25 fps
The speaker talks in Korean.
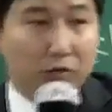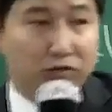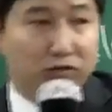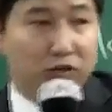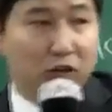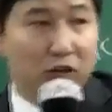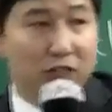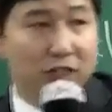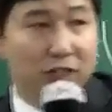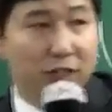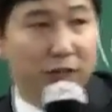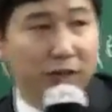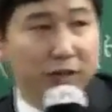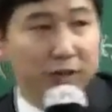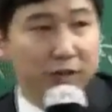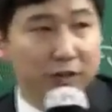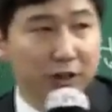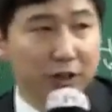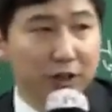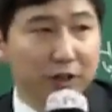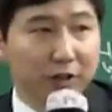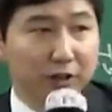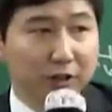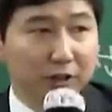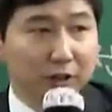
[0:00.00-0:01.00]
두 가지가
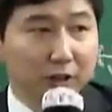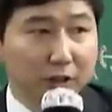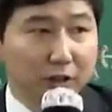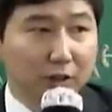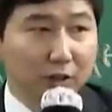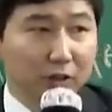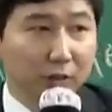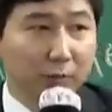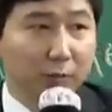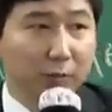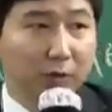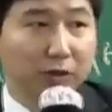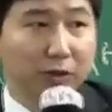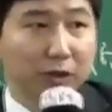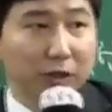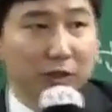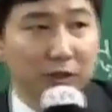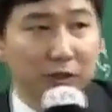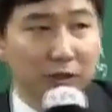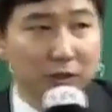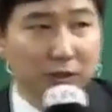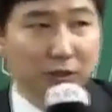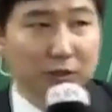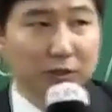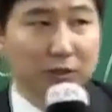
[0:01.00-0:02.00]
있는데요. 첫
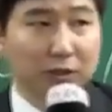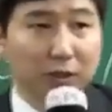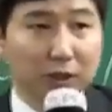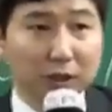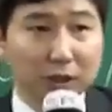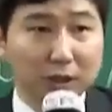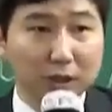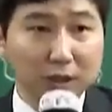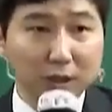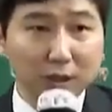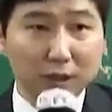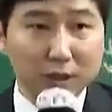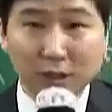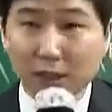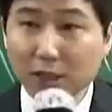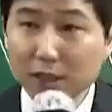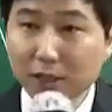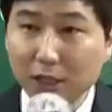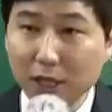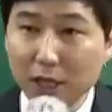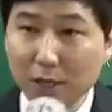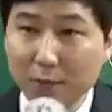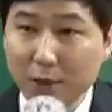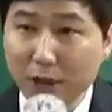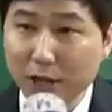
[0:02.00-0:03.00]
번째는
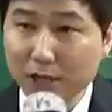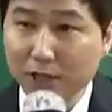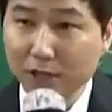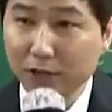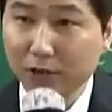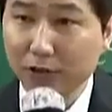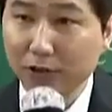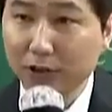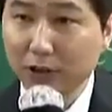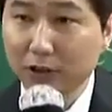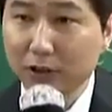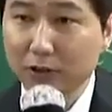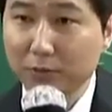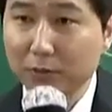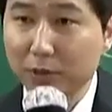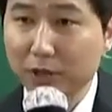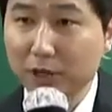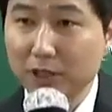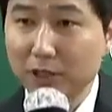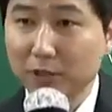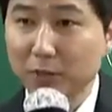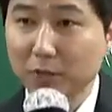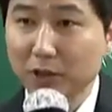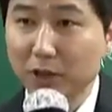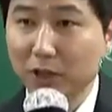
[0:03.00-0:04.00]
시스템에 신경을 많이
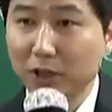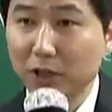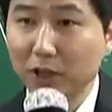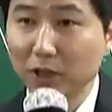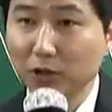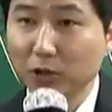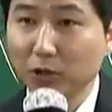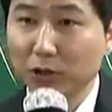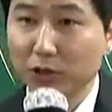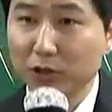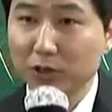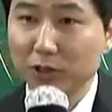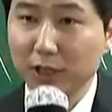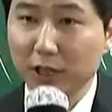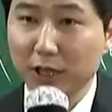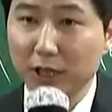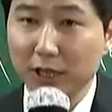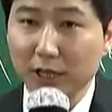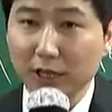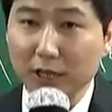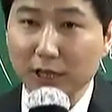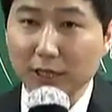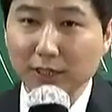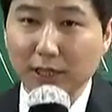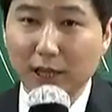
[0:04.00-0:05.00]
씁니다. 저는 이제
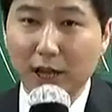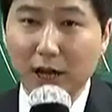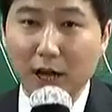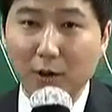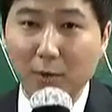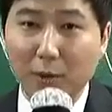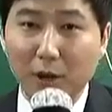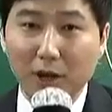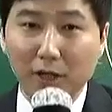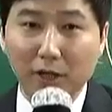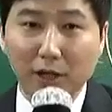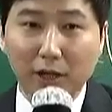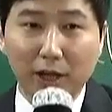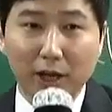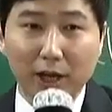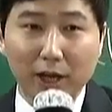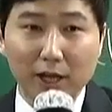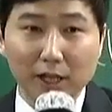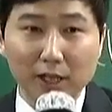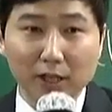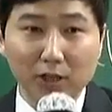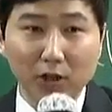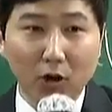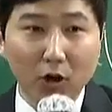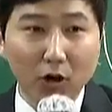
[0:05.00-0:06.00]
사람의
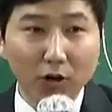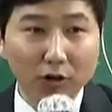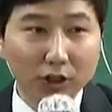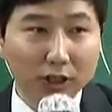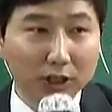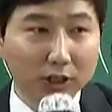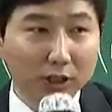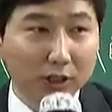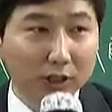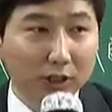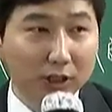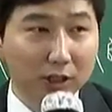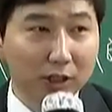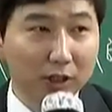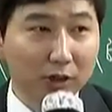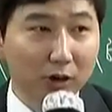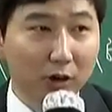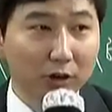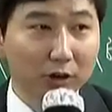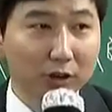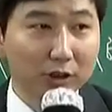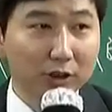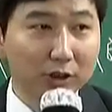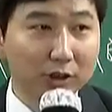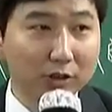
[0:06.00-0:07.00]
되게 선의,
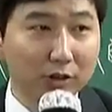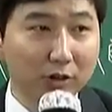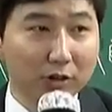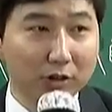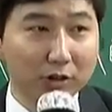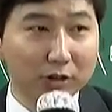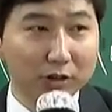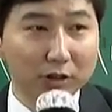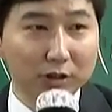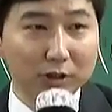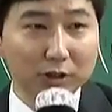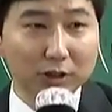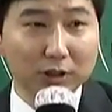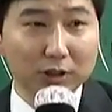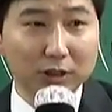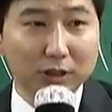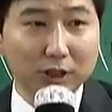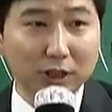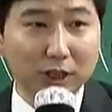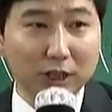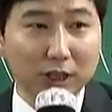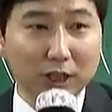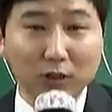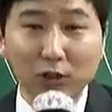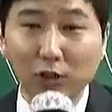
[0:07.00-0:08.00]
열정,
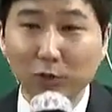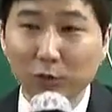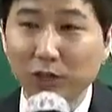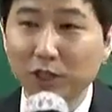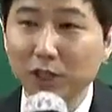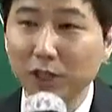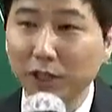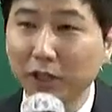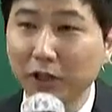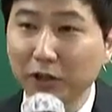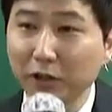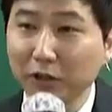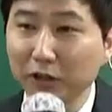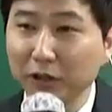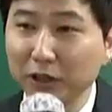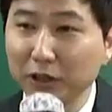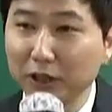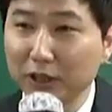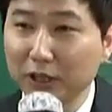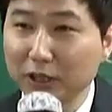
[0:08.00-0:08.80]
의지 이런 거 믿지 않아요.